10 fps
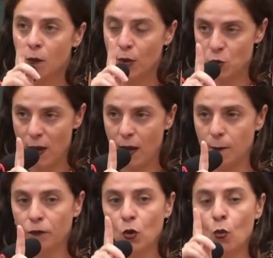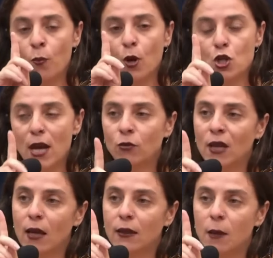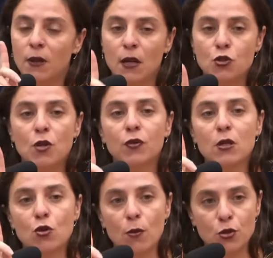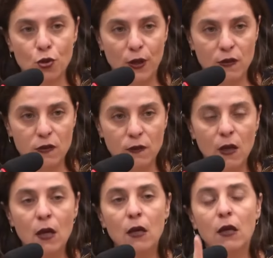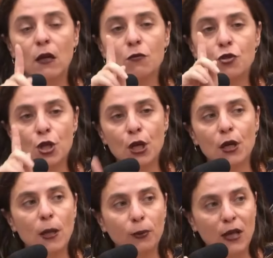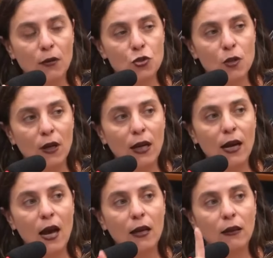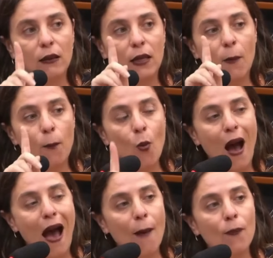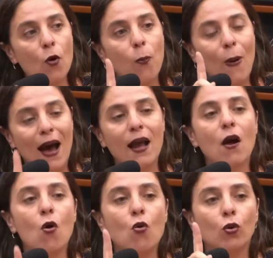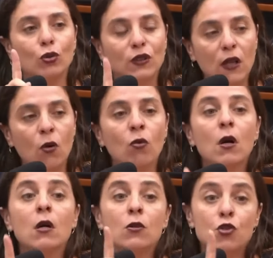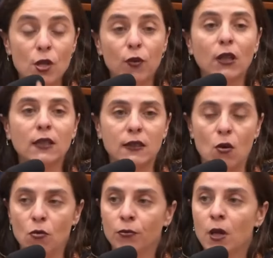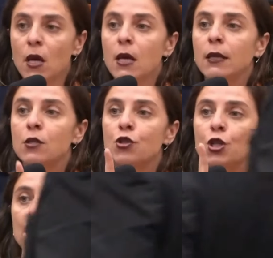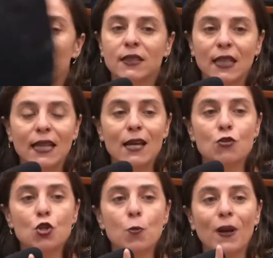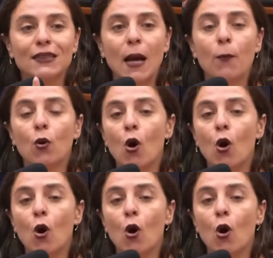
Pois bem, um projeto que era terminativo nas comissões que não tinha, deputado Chico Alencar, tempo hábil para conclusão de votação, que tinha o precedente de passar por